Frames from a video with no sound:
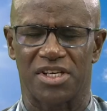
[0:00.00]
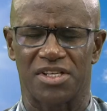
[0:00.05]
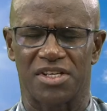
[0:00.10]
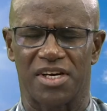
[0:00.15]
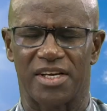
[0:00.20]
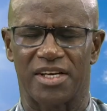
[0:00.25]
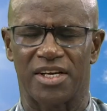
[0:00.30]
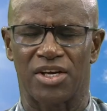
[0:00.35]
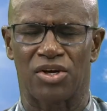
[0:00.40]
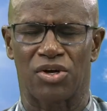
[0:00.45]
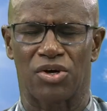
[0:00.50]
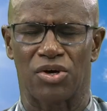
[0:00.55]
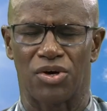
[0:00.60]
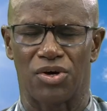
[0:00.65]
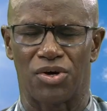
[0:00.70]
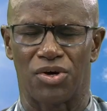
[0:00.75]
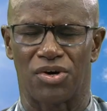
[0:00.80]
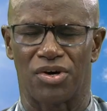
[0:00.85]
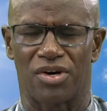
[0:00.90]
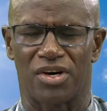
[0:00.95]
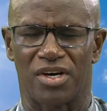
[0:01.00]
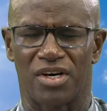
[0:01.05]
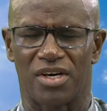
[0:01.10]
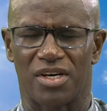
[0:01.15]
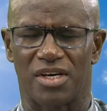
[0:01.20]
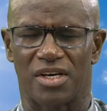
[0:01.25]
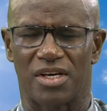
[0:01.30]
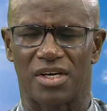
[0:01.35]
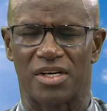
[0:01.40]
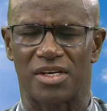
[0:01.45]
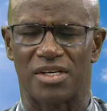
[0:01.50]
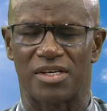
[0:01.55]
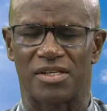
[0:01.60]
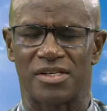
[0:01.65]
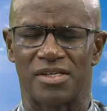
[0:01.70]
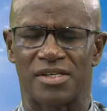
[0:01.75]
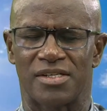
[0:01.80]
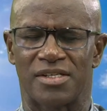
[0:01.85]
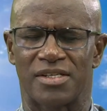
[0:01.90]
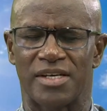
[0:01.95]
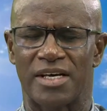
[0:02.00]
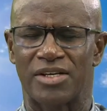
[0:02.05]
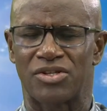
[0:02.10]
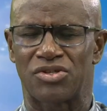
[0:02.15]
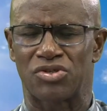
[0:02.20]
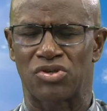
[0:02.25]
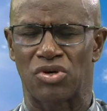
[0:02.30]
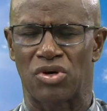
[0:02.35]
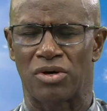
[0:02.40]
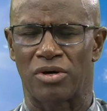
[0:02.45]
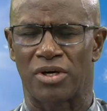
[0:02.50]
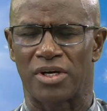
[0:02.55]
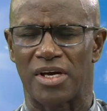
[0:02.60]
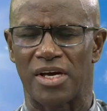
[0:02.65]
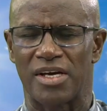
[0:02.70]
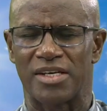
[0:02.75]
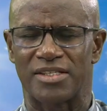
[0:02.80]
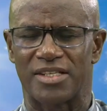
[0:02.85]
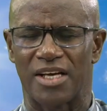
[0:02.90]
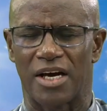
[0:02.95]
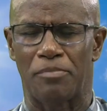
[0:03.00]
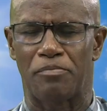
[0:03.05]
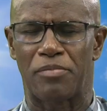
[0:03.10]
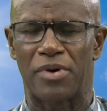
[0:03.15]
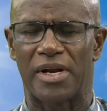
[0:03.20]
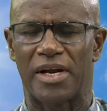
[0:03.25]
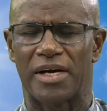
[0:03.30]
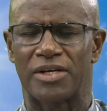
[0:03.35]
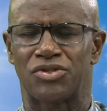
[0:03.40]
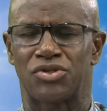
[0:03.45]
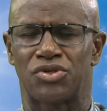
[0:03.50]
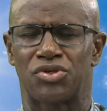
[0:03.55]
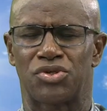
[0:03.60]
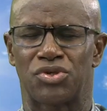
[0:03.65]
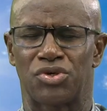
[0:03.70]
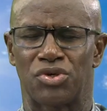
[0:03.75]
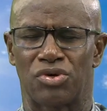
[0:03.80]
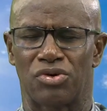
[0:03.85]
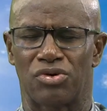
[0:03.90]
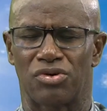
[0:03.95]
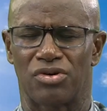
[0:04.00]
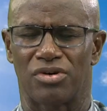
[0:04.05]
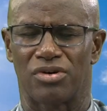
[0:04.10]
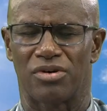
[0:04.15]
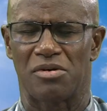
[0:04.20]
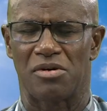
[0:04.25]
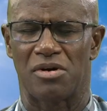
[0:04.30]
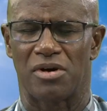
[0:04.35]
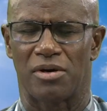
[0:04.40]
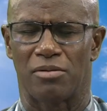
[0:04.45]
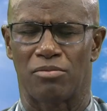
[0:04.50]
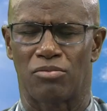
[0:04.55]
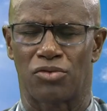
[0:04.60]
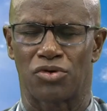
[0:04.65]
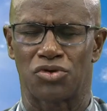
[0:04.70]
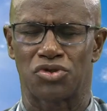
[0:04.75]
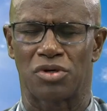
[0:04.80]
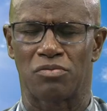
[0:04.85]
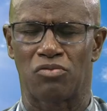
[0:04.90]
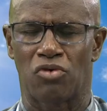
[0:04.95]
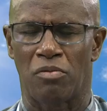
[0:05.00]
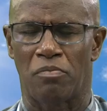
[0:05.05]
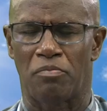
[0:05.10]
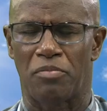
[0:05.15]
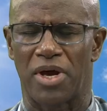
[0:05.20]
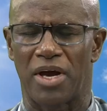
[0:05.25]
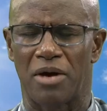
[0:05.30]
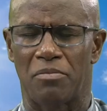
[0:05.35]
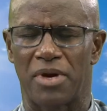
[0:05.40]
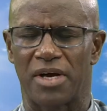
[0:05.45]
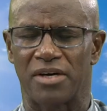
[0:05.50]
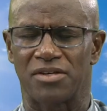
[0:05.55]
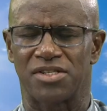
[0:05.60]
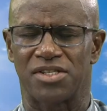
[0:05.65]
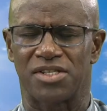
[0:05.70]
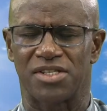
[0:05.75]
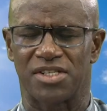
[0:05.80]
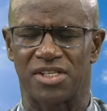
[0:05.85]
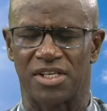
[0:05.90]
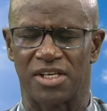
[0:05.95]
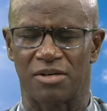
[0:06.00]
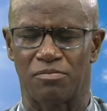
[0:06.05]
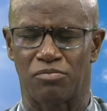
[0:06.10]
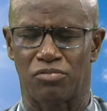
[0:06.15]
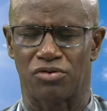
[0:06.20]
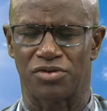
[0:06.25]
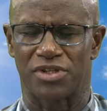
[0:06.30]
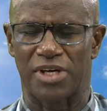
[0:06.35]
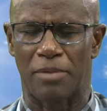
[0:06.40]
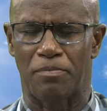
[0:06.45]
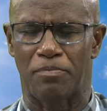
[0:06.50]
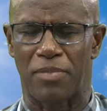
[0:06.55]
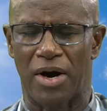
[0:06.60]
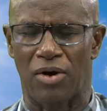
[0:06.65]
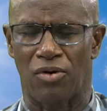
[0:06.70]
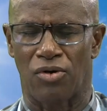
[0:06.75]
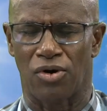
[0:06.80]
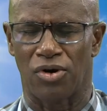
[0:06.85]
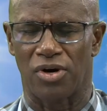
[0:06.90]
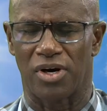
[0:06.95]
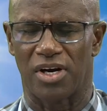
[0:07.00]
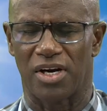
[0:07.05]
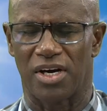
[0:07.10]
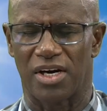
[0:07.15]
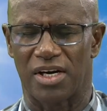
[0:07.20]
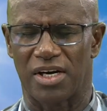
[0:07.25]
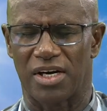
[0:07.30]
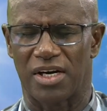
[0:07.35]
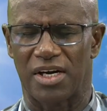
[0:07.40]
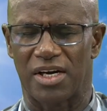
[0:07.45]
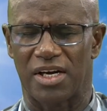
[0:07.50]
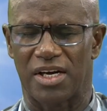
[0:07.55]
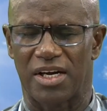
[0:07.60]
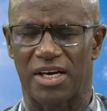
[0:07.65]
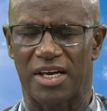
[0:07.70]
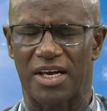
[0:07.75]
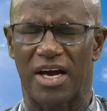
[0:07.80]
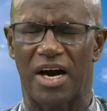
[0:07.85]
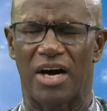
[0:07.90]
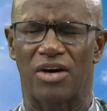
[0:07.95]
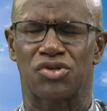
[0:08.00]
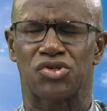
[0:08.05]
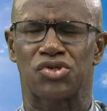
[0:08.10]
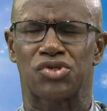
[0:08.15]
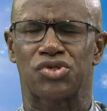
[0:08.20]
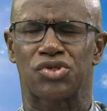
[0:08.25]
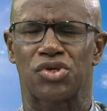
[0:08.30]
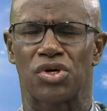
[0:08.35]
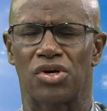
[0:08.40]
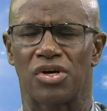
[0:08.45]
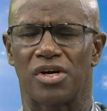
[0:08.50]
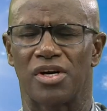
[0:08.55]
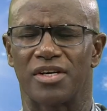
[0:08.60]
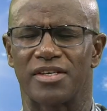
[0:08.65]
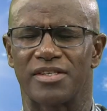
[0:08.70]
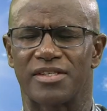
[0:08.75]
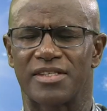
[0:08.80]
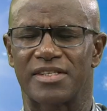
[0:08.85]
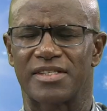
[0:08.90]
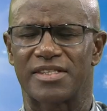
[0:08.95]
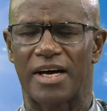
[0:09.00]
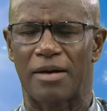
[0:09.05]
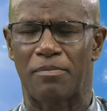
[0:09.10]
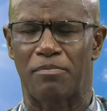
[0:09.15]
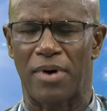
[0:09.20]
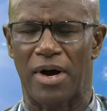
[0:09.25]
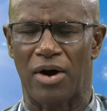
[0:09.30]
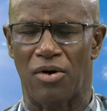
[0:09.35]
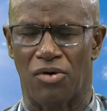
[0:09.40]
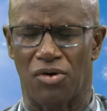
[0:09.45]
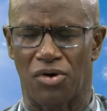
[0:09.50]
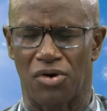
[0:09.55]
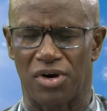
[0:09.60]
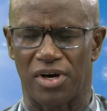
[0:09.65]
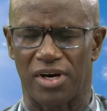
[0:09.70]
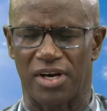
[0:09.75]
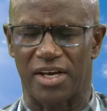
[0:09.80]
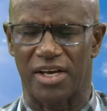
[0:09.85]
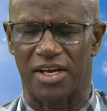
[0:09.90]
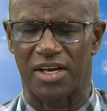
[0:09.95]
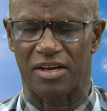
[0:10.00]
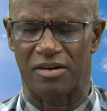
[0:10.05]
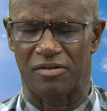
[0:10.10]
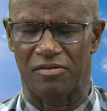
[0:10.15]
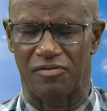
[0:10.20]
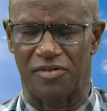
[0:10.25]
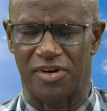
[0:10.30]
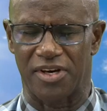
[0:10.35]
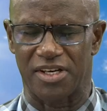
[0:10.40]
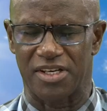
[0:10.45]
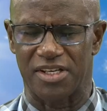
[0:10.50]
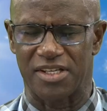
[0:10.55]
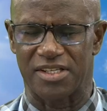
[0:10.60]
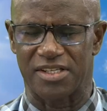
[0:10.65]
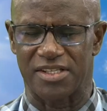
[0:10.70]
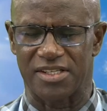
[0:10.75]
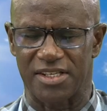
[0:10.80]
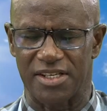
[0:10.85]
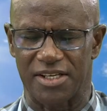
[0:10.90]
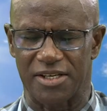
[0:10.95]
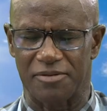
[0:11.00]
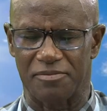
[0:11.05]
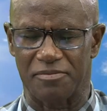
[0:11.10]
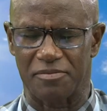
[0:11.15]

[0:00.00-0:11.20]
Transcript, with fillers: dans les cœurs cette euh, interpellation. Mon Dieu, mon Père, merci pour ta parole, car seule ta parole est vérité.